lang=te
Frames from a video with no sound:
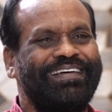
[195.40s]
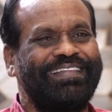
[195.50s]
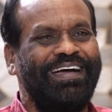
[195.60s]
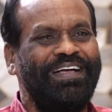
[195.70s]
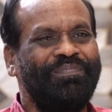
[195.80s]

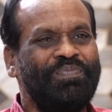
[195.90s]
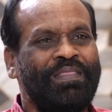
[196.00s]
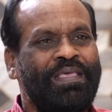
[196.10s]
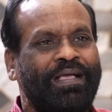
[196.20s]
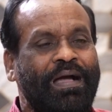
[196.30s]
కదా
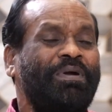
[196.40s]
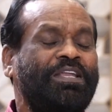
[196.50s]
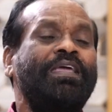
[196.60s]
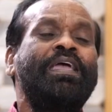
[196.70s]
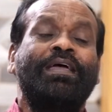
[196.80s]

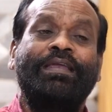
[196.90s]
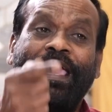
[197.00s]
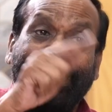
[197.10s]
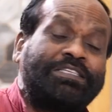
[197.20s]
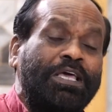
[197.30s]
కాబట్టి
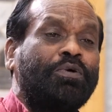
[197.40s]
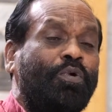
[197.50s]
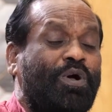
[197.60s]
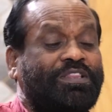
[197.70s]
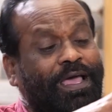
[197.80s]
నేచరు
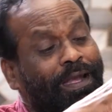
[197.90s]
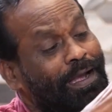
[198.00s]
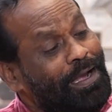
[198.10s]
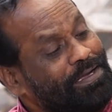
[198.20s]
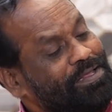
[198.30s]
ఒక
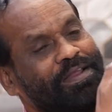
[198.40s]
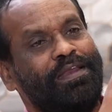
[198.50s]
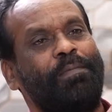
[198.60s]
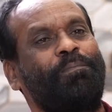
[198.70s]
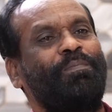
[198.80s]
తెల్లటి
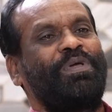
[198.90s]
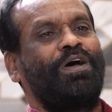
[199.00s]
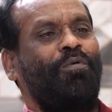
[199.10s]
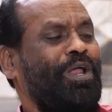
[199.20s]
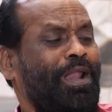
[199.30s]
రెప్ప మీద
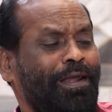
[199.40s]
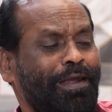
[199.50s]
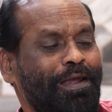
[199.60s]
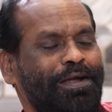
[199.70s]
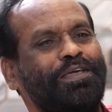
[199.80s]
ఒక
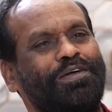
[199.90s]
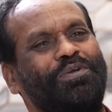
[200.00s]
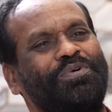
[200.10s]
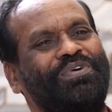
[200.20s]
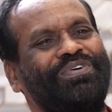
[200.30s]
నల్లటి
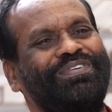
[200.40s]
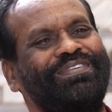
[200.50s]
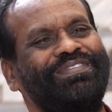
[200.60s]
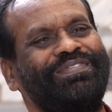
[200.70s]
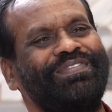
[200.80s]
కనుగుడ్డు
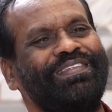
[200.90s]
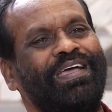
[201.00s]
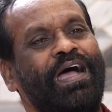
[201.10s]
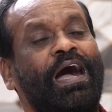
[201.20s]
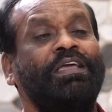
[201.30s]

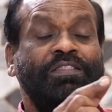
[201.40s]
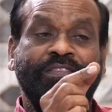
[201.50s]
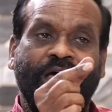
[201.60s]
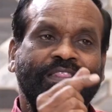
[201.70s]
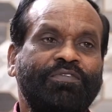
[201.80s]

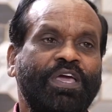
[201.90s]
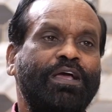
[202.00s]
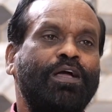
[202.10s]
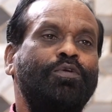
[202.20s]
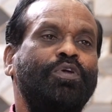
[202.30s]
ఇంత అందమైన
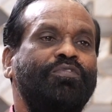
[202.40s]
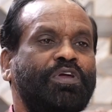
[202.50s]
కన్ను నీ